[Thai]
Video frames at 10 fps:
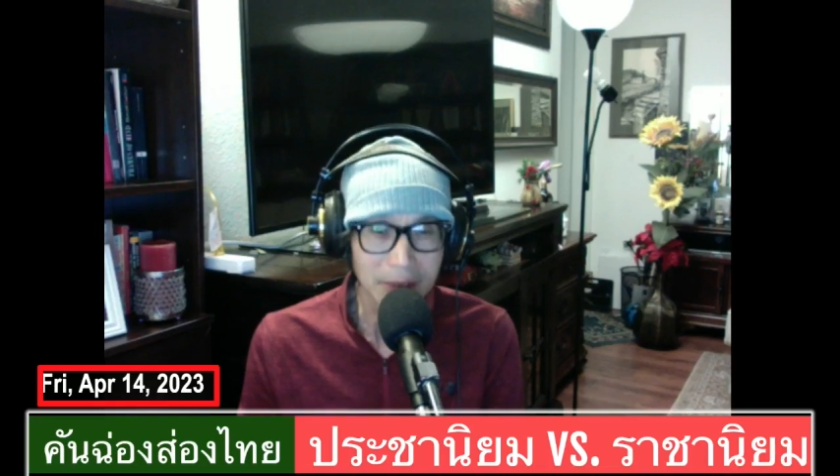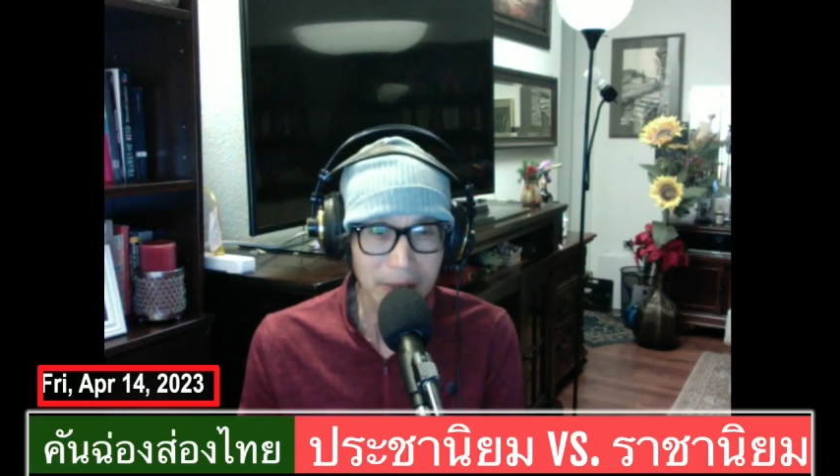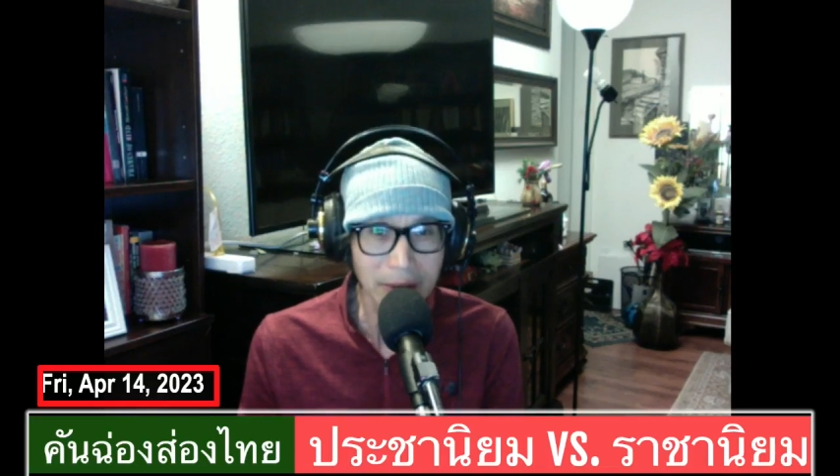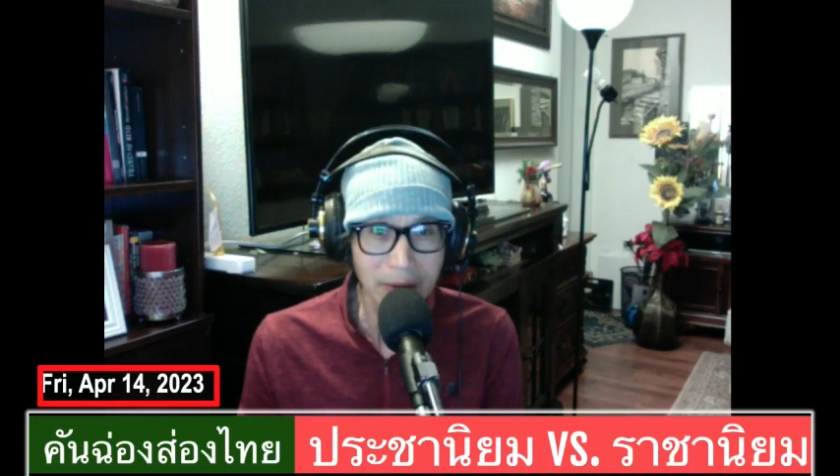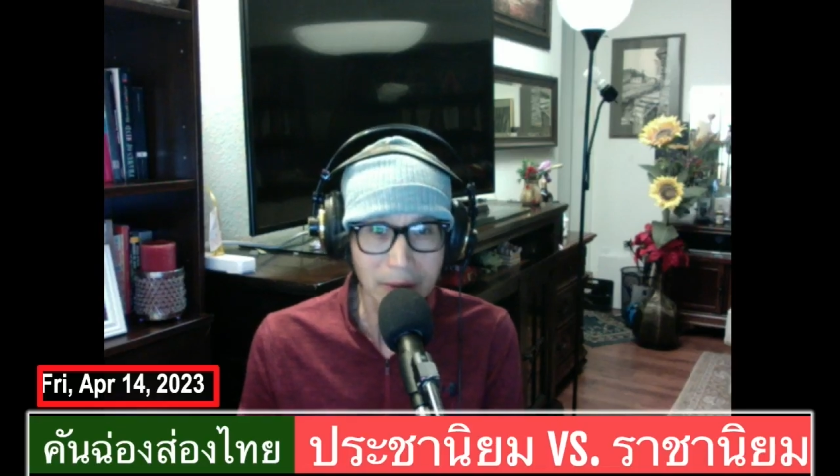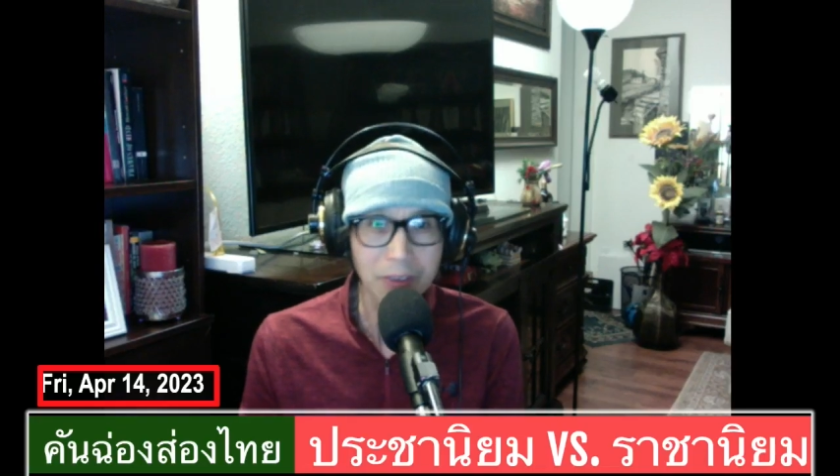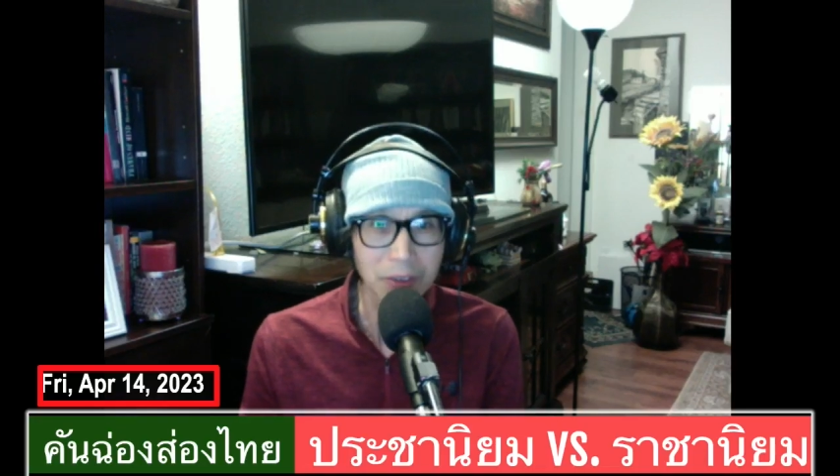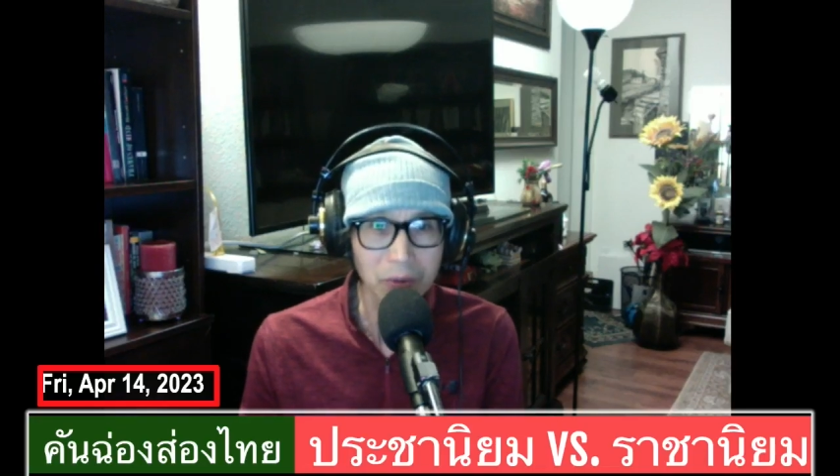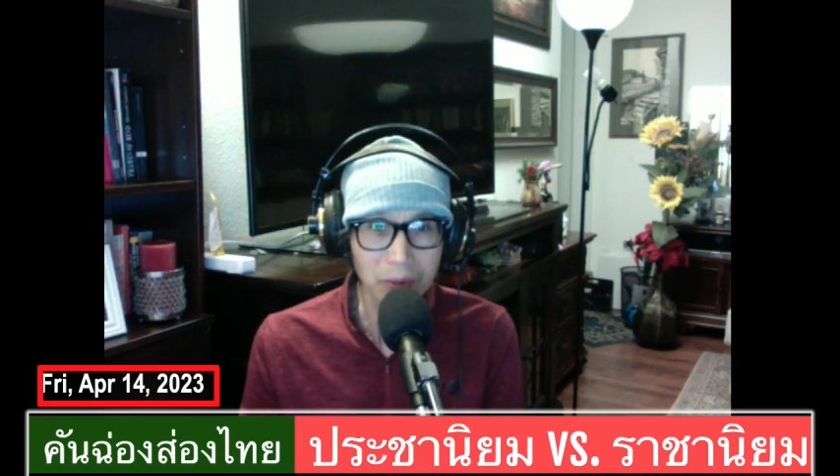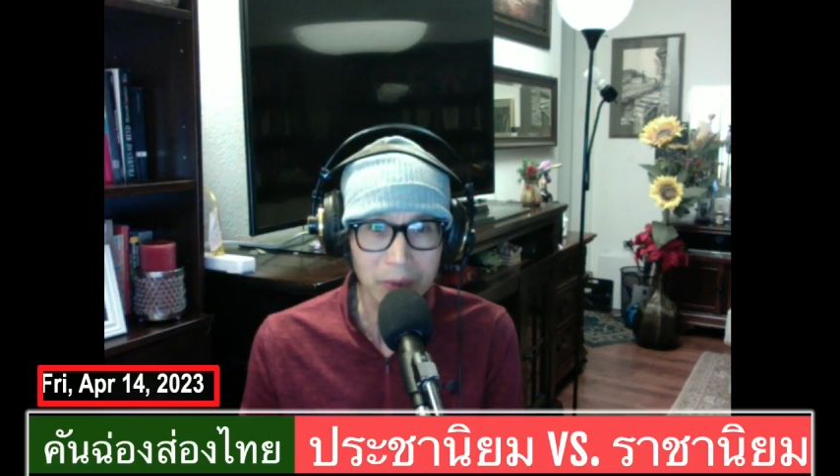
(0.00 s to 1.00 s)
สิ้น
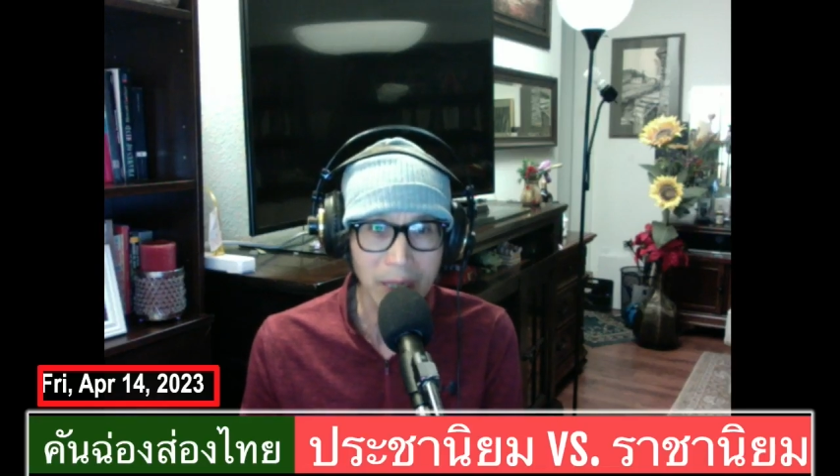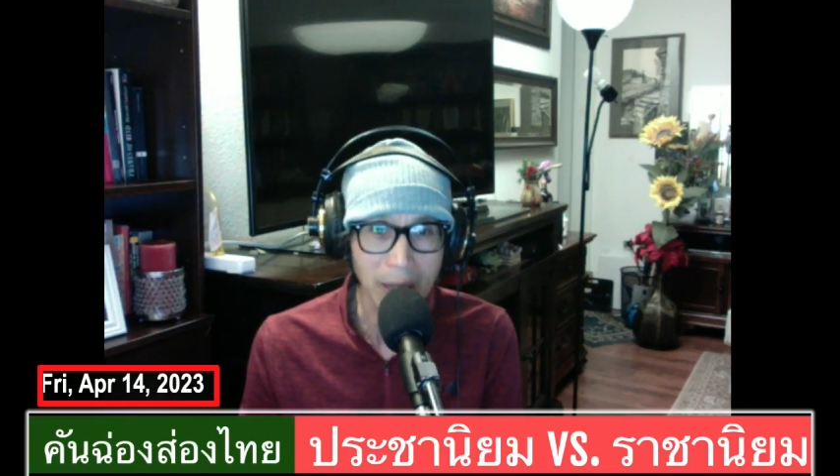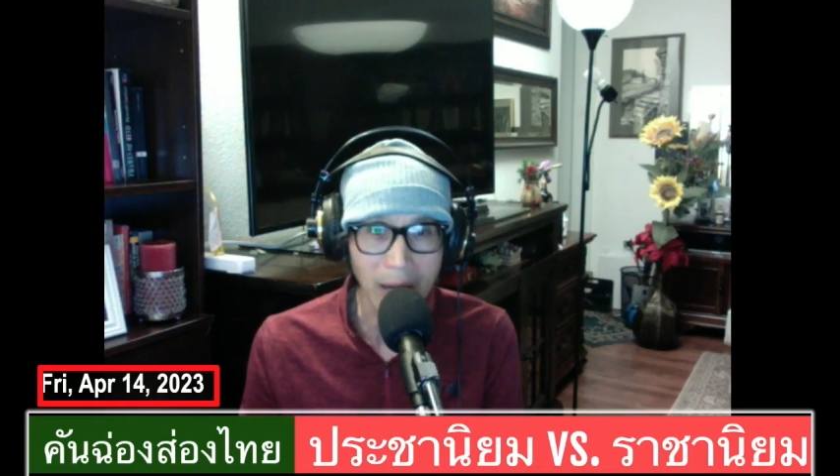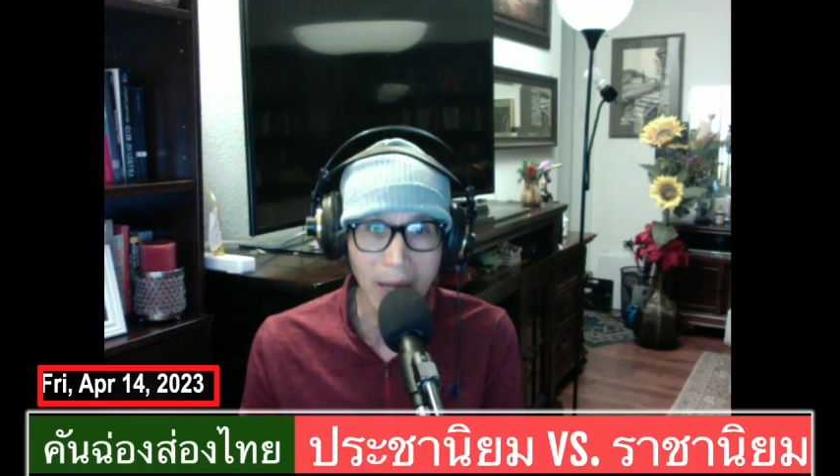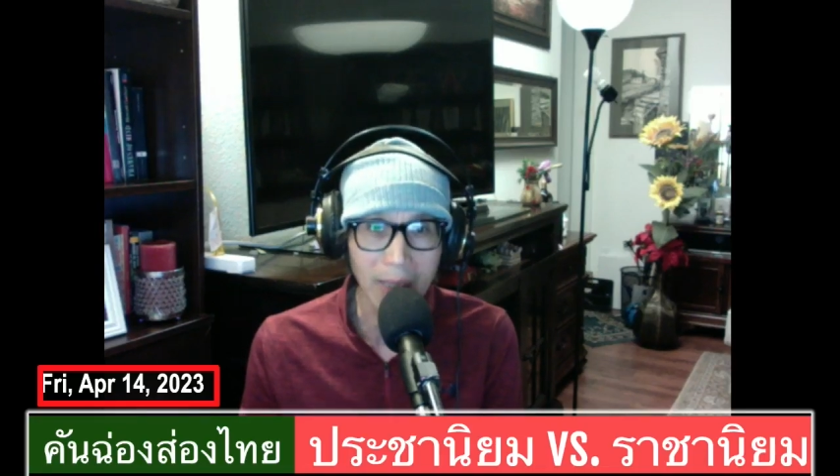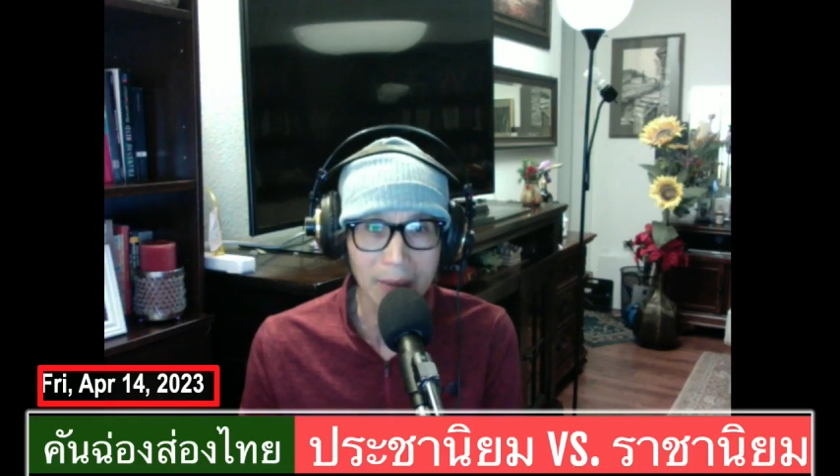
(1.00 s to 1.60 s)
ทุกอย่าง